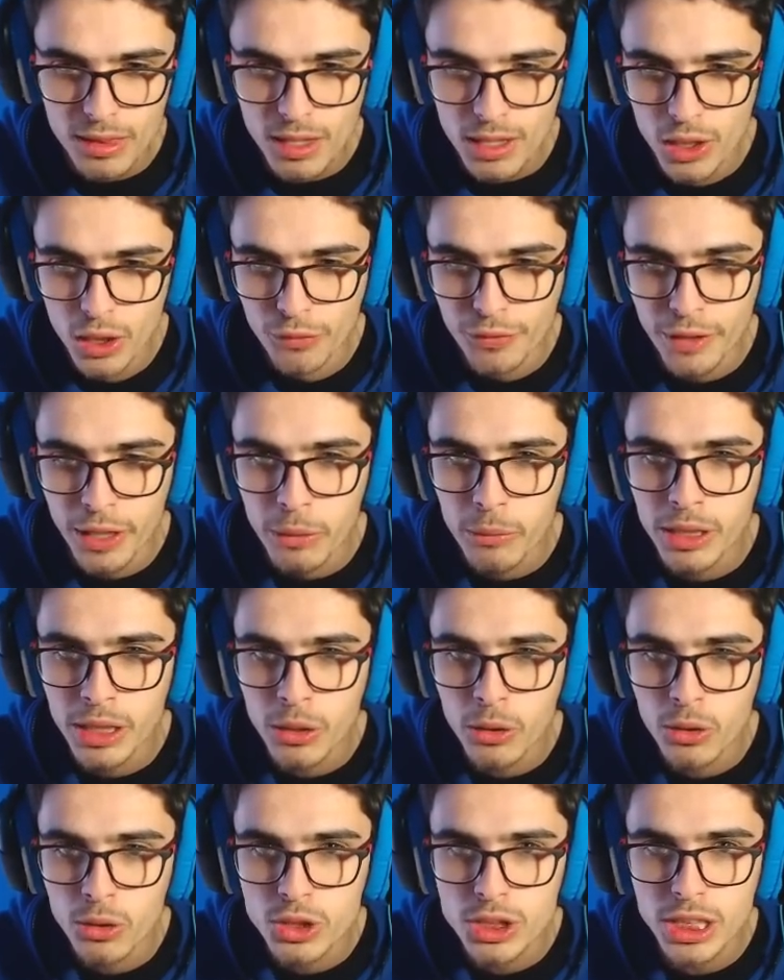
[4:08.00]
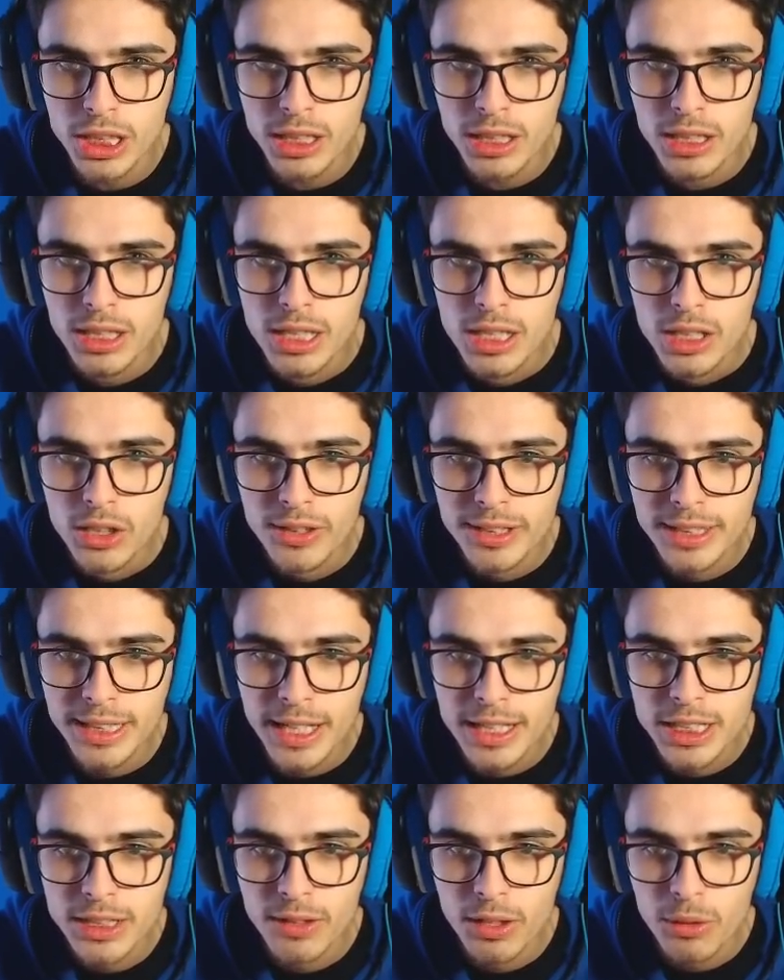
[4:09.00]
Devo fare quindi così, dove sta
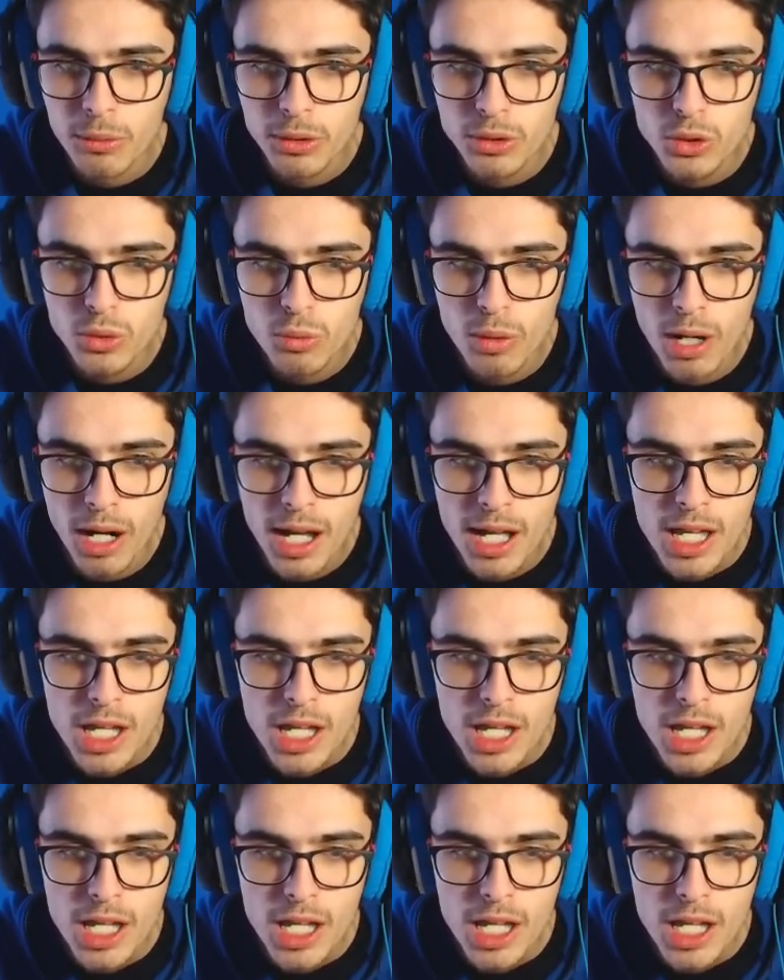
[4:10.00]
il receiver questo qua